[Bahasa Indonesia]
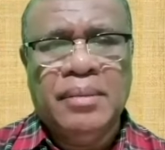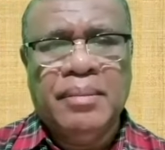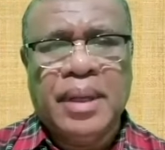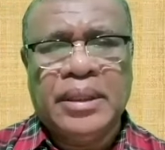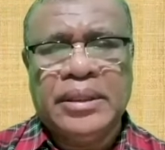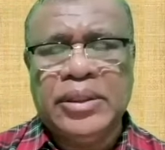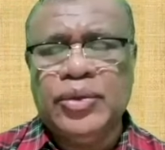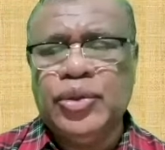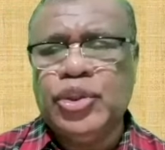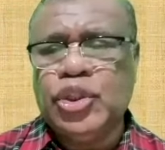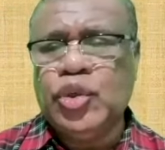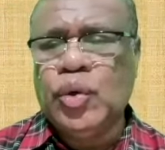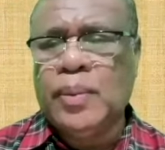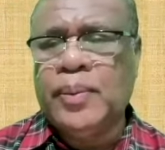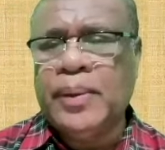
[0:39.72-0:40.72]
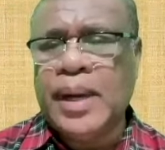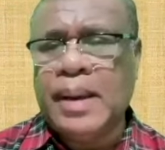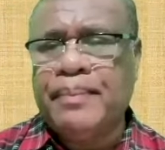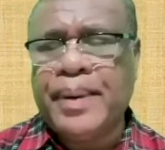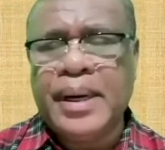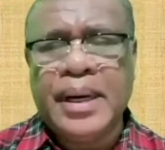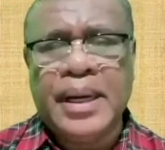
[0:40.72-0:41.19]
Matius
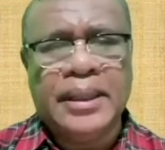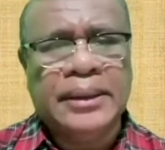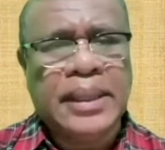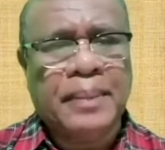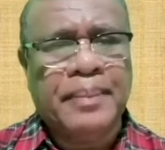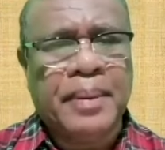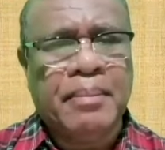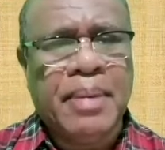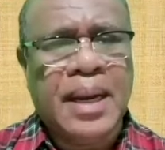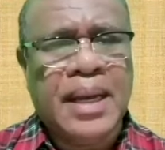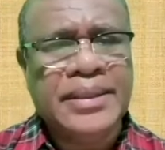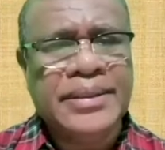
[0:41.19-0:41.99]
28 ayat 18,